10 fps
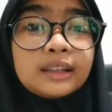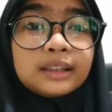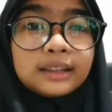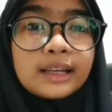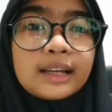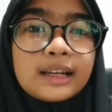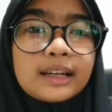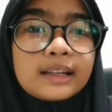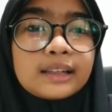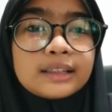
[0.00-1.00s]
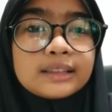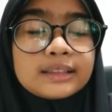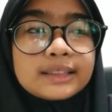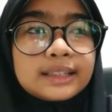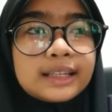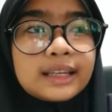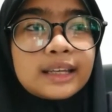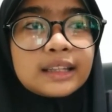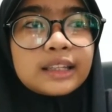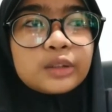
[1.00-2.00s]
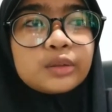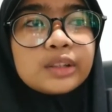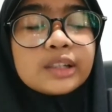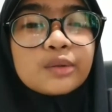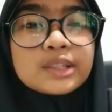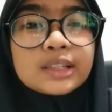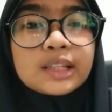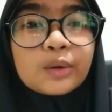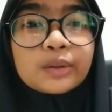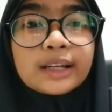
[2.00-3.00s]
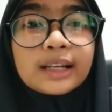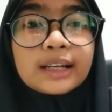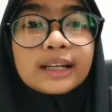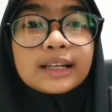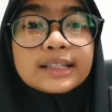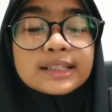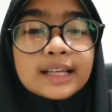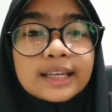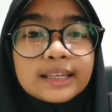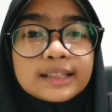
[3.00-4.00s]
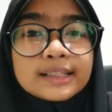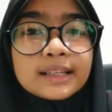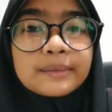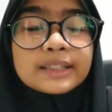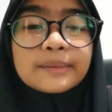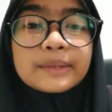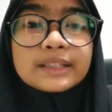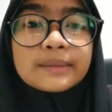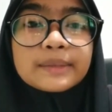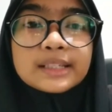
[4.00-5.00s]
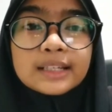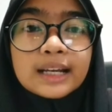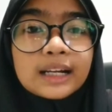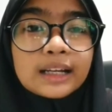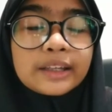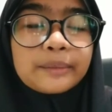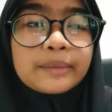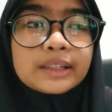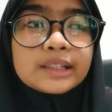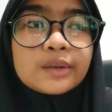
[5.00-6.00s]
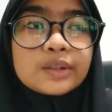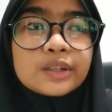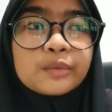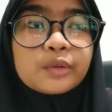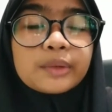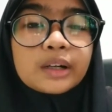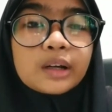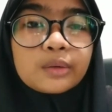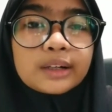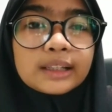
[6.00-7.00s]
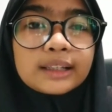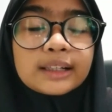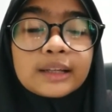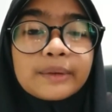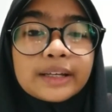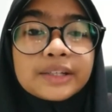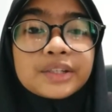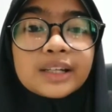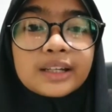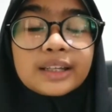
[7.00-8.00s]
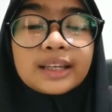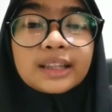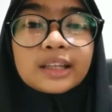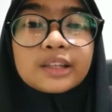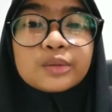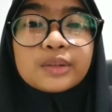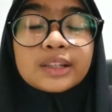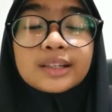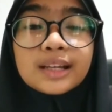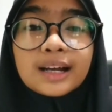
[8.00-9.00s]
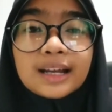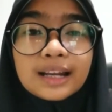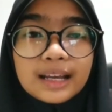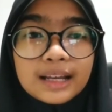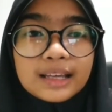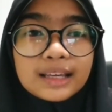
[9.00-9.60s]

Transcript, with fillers: nah jadi kita itu tidak usah takut kalah saing sama zaman-zaman sekarang yang banyak cewek-cewek mengumbar aurat karena pakaian syari kita ini juga tidak kalah